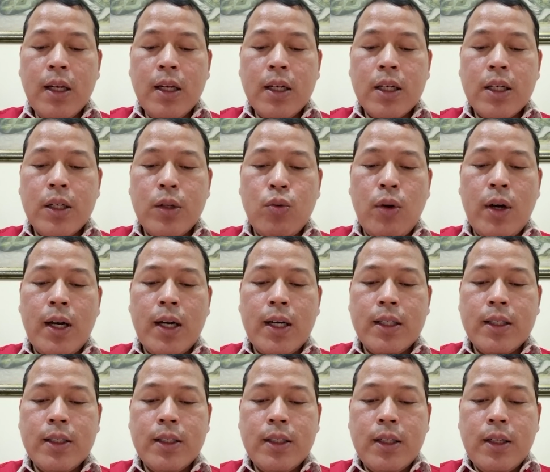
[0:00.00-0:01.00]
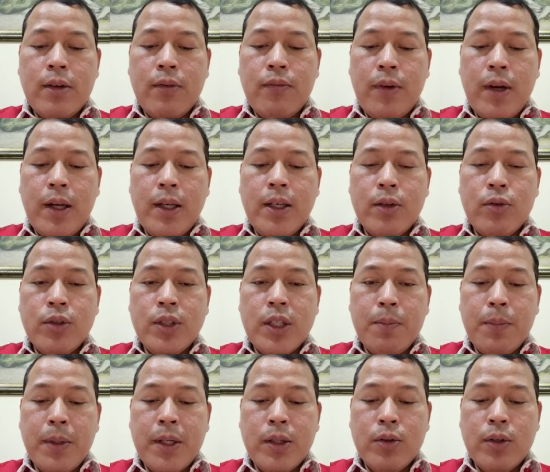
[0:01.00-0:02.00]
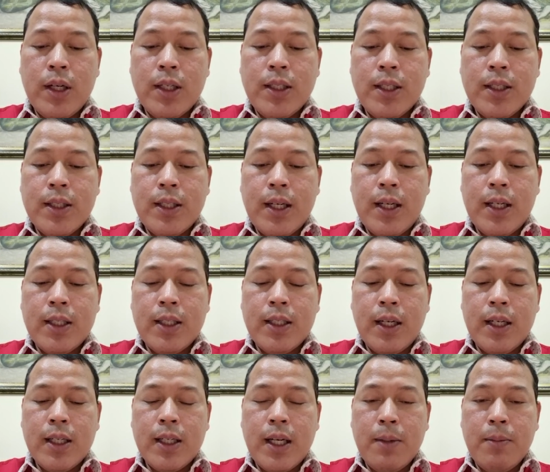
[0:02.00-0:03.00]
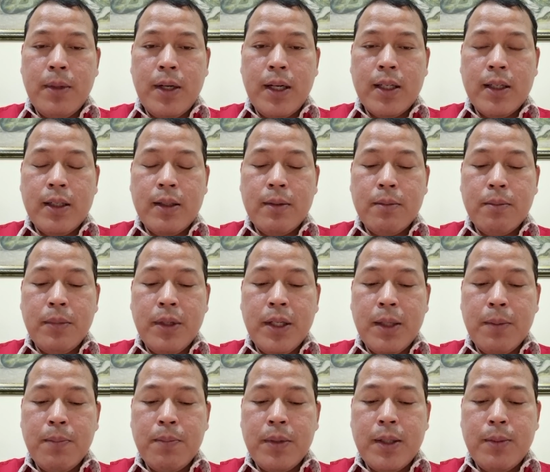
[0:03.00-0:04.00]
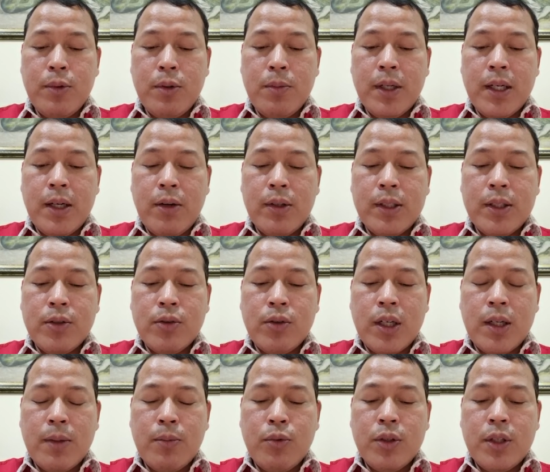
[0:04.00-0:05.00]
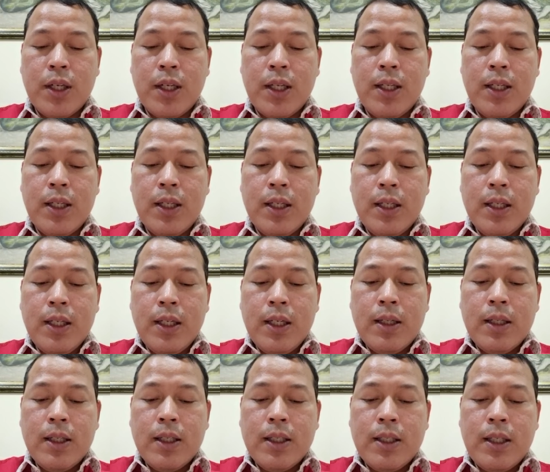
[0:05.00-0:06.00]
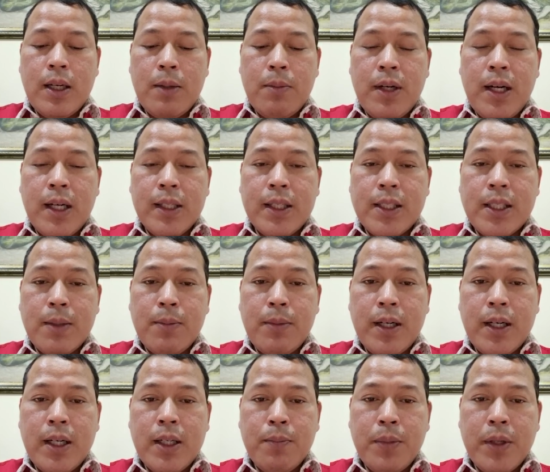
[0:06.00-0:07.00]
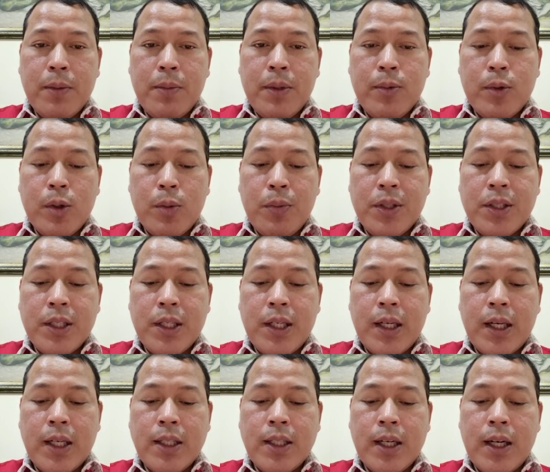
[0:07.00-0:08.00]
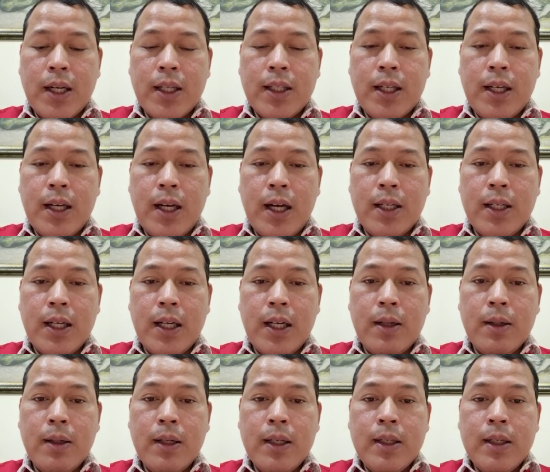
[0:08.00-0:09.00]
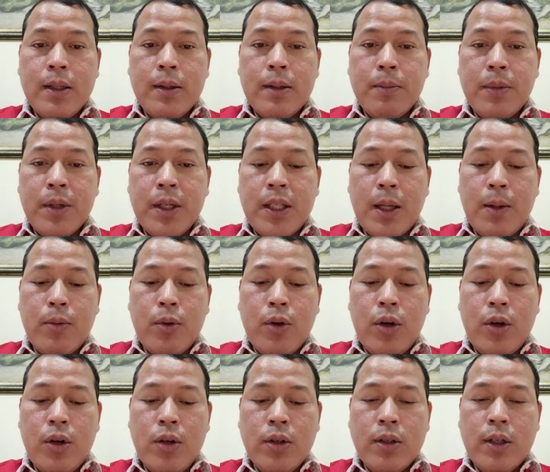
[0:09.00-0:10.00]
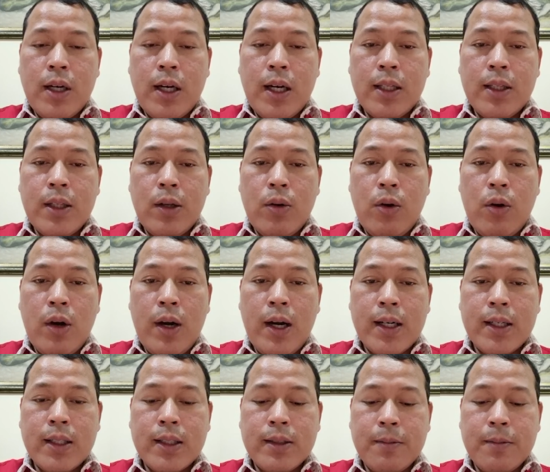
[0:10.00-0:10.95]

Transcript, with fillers: Kedua, flyer ucapan duka cita dengan gambar mirip Ibu Megawati Soekarno Putri yang mengatasnamakan PMI Provinsi DKI Jakarta adalah berita bohong atau hoax.